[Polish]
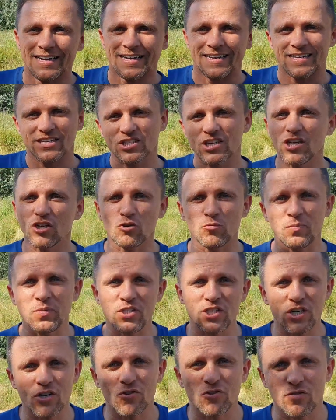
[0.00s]
Jeżeli
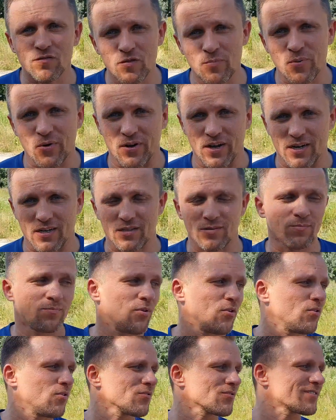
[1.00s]
kupicie gotowy projekt,
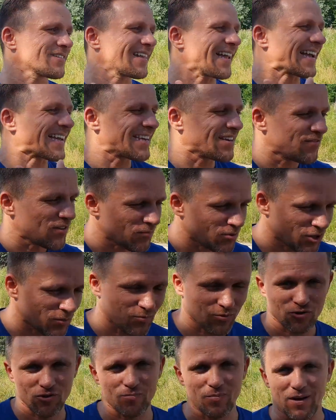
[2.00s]
bo taki Wam się
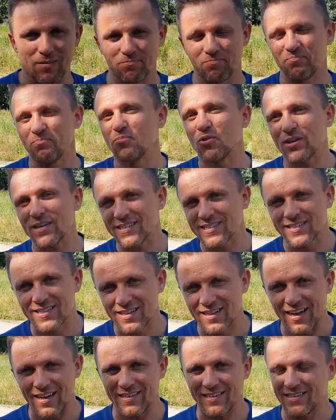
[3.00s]
podoba, bo jest
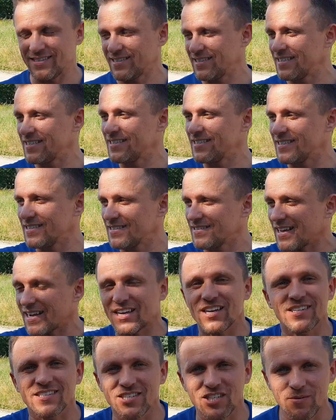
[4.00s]
tanie i
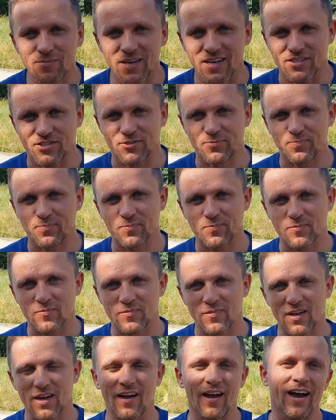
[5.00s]
taki chcecie mieć,
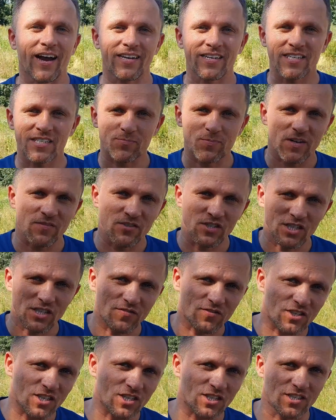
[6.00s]
a nie sprawdzicie
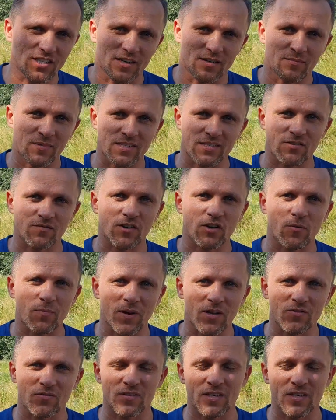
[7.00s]
wcześniej miejscowego planu